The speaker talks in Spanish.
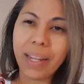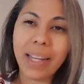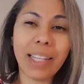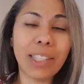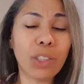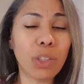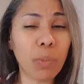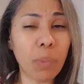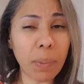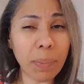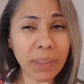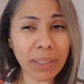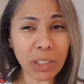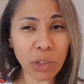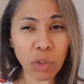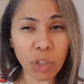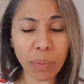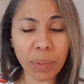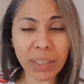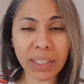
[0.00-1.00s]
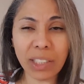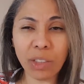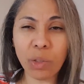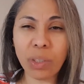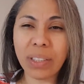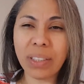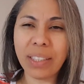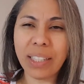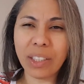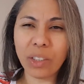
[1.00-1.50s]
es sumamente suavecito
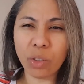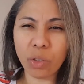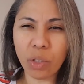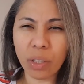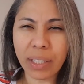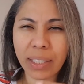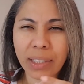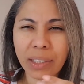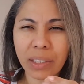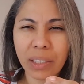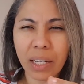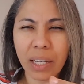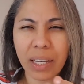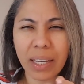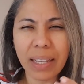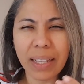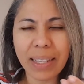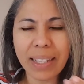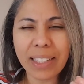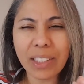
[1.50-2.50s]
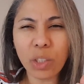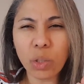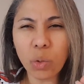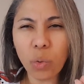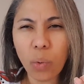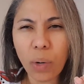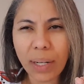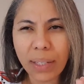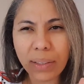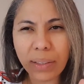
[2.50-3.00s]
y siento que
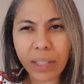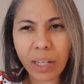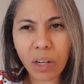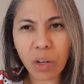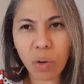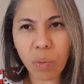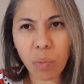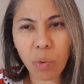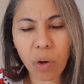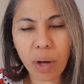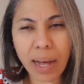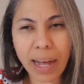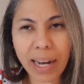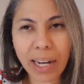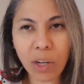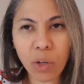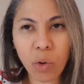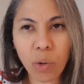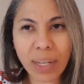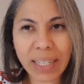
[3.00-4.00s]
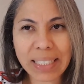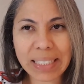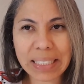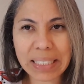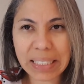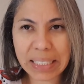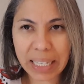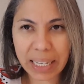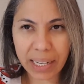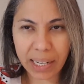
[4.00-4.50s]
suelta como algo que
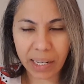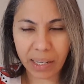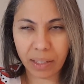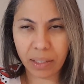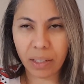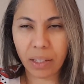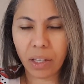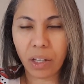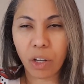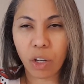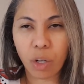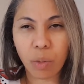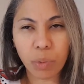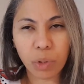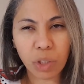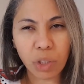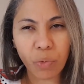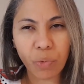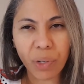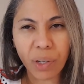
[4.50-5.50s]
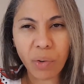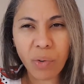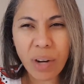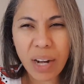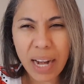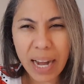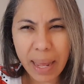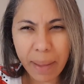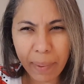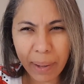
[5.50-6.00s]
seca como si fuera
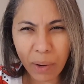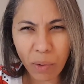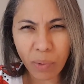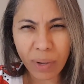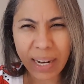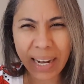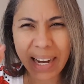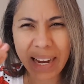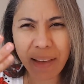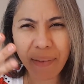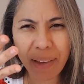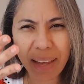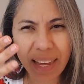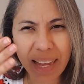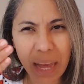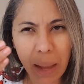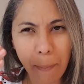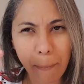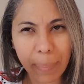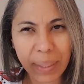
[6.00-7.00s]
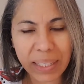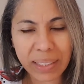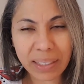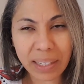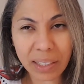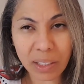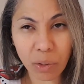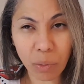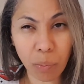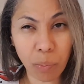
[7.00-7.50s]
un leve, una leve
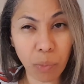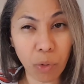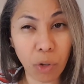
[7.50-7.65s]
capita de un